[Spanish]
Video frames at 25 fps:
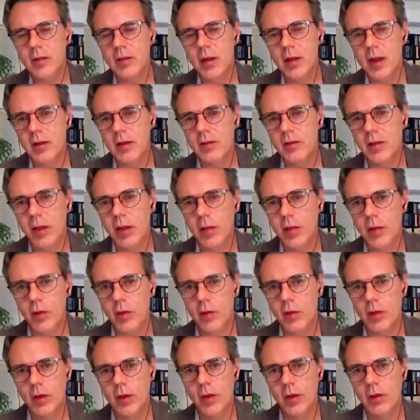la
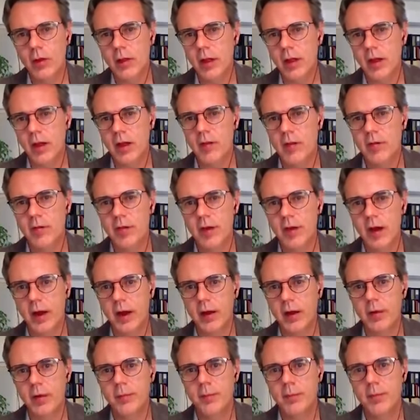estación de
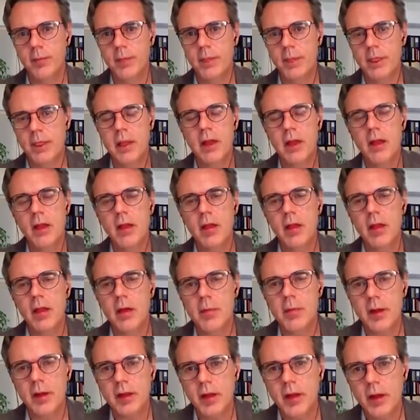Canfranc.
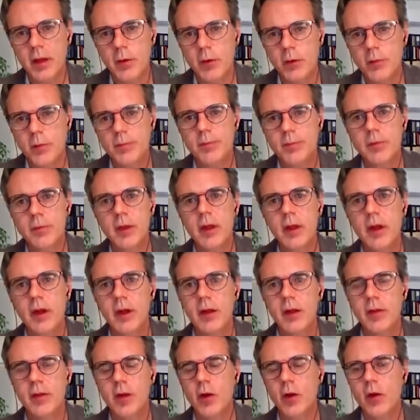Zapatero
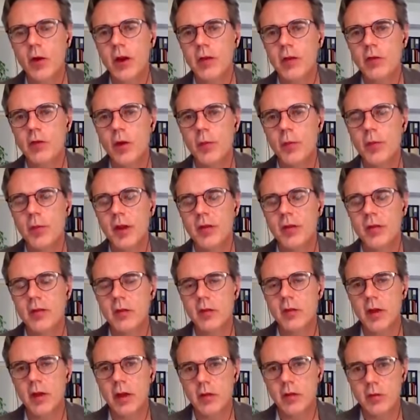retiró las
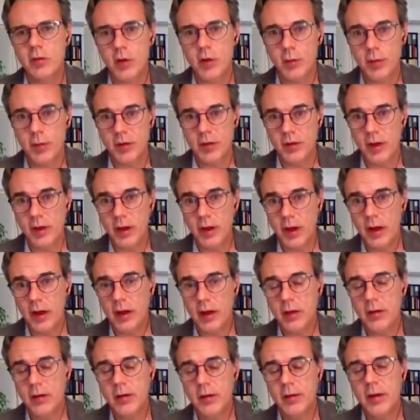tropas, de
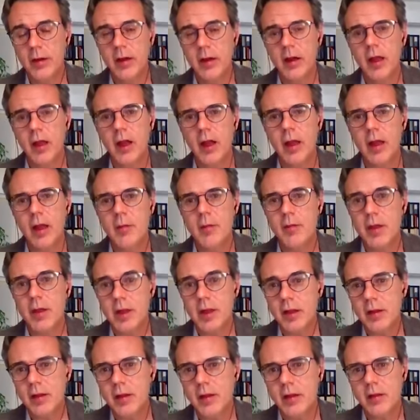Irak e
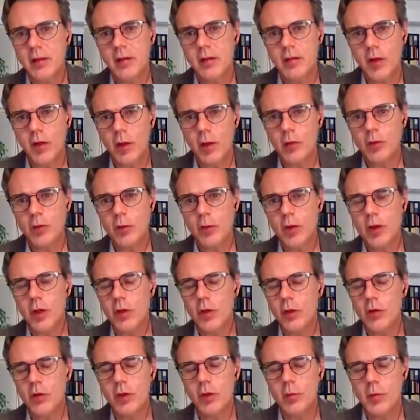inmediatamente Estados
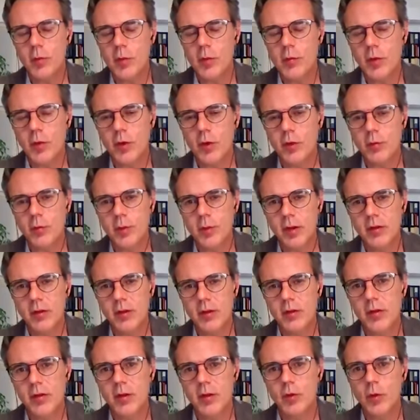Unidos en muy pocos
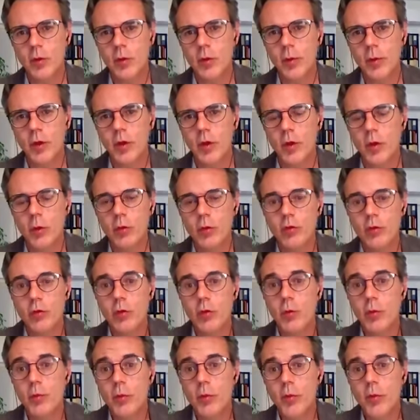meses descubrió
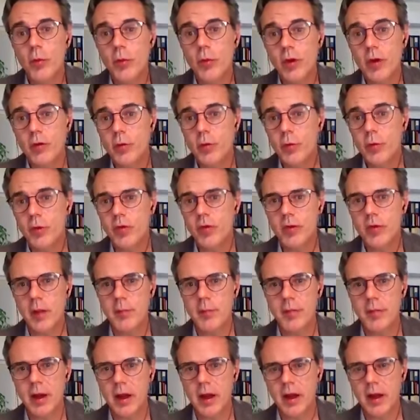una
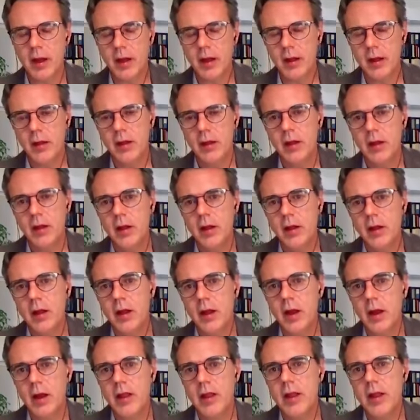supuesta plaga
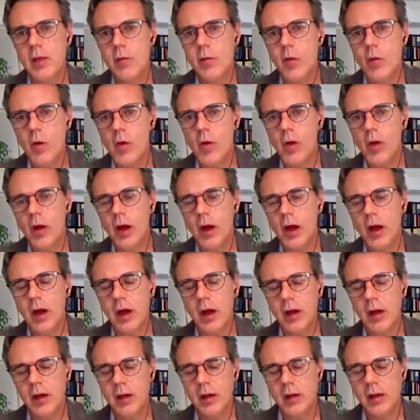que le llevó
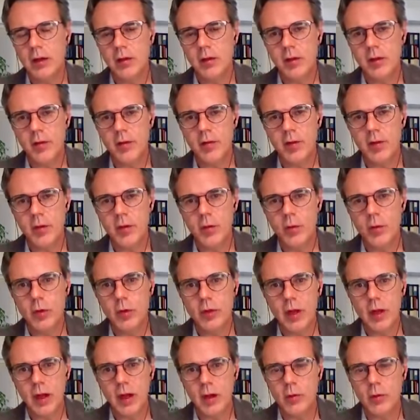a
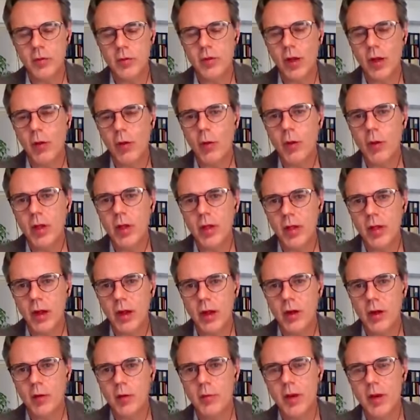dificultar, a obstaculizar
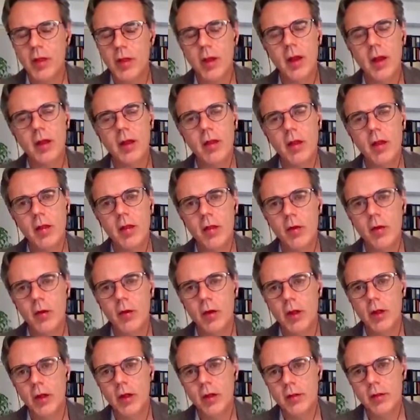la comercialización
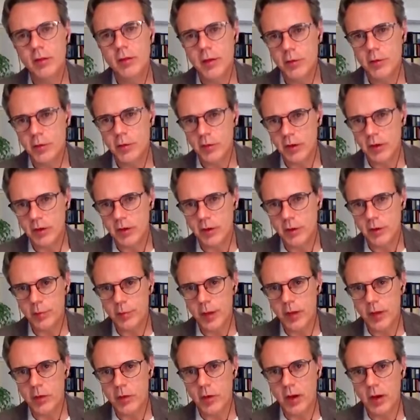de frutas
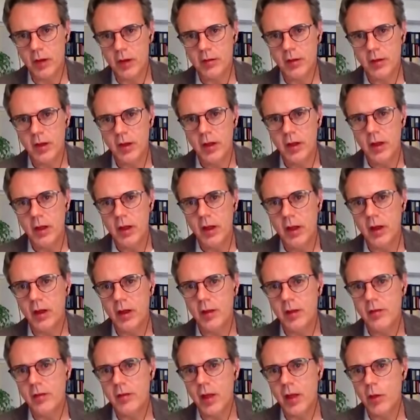españolas en
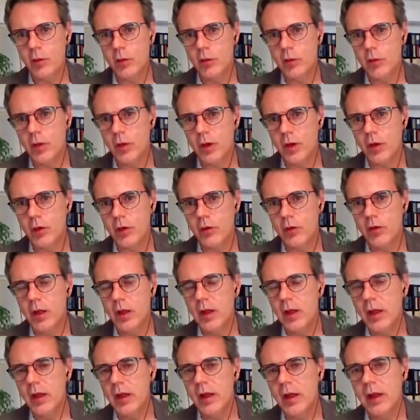Estados Unidos.
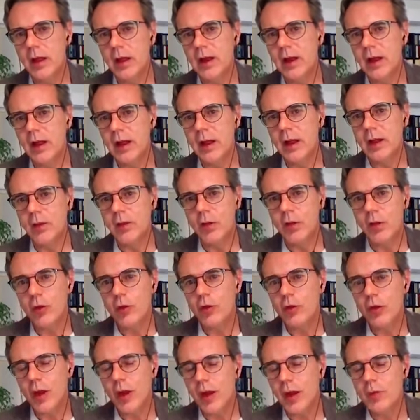
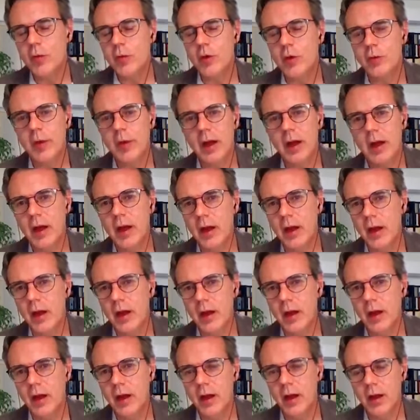todos queremos manejar
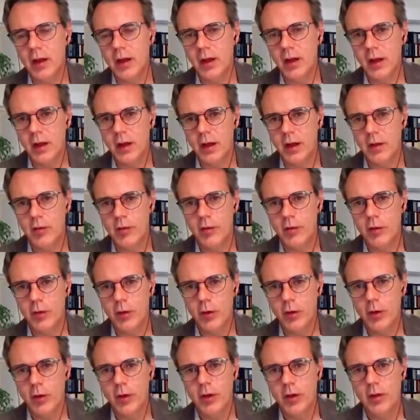el
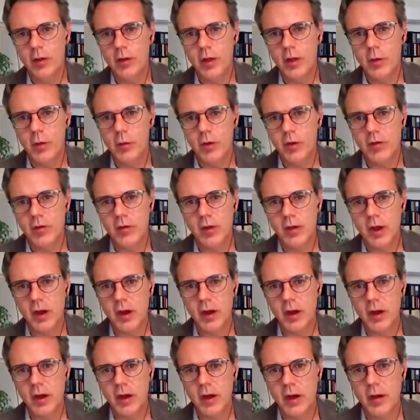grifo de
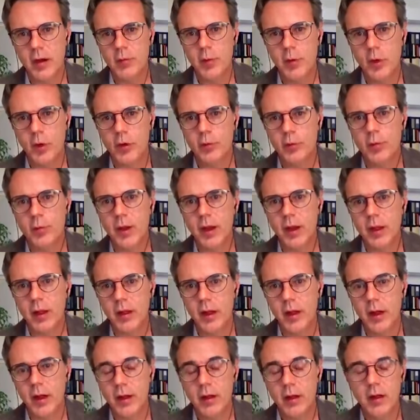nuestra
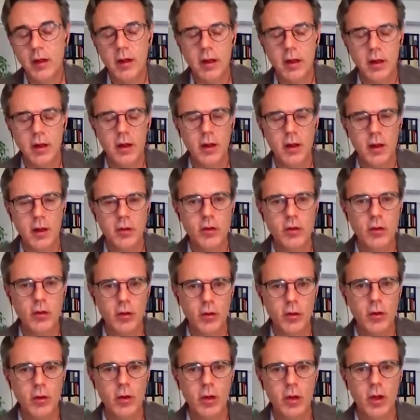prosperidad y
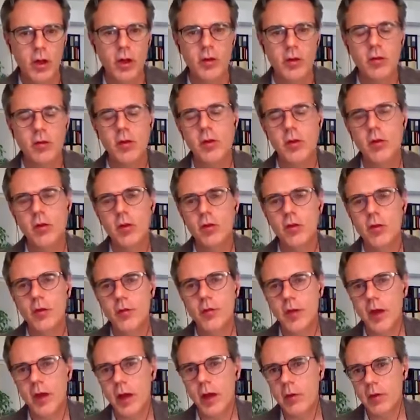eso es
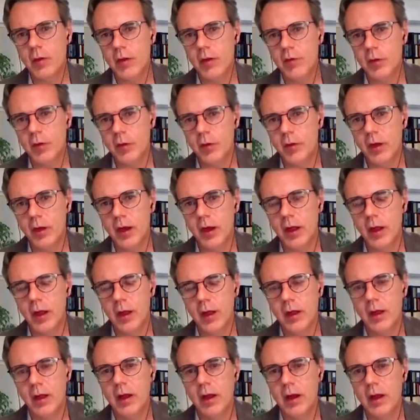dosificar una frontera.
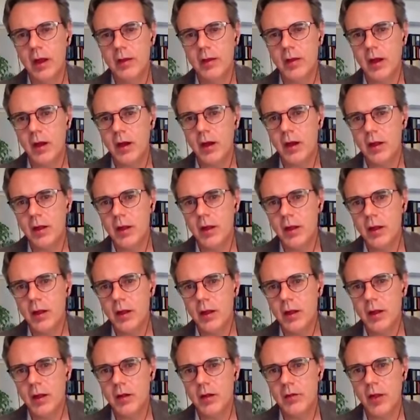Inglaterra
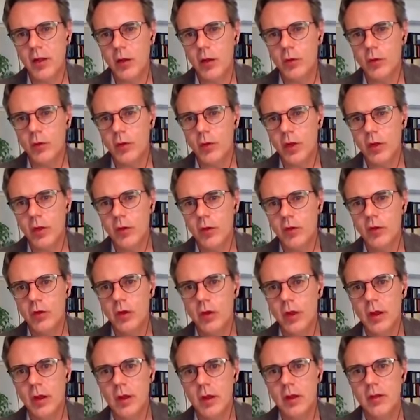y Estados Unidos
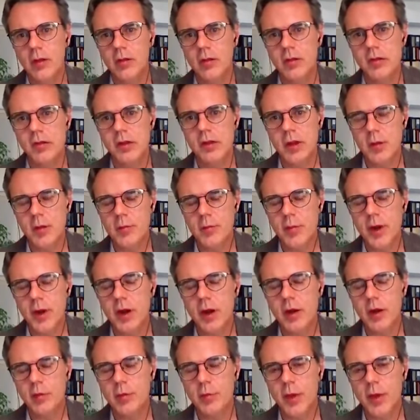siempre
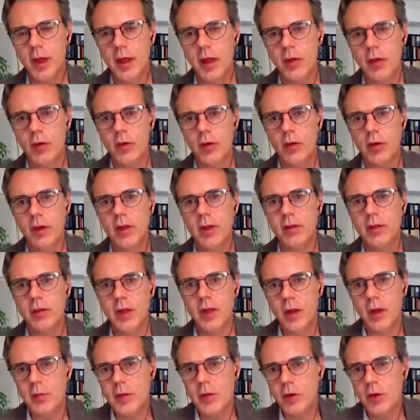han aspirado, en
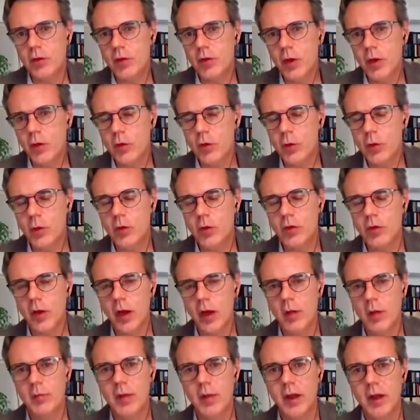términos de los Juegos del
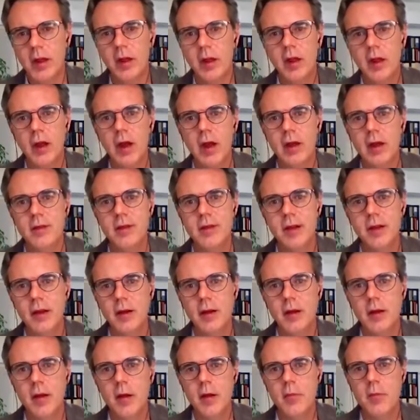Hambre, a
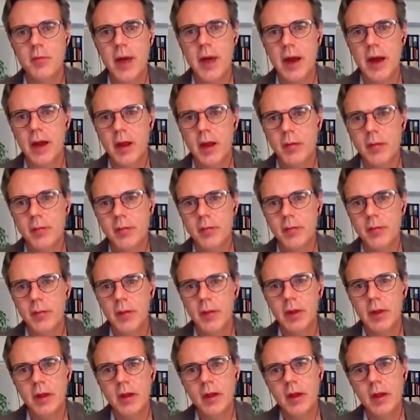ser Panem,
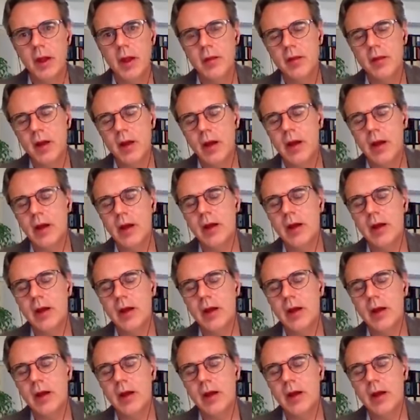a ser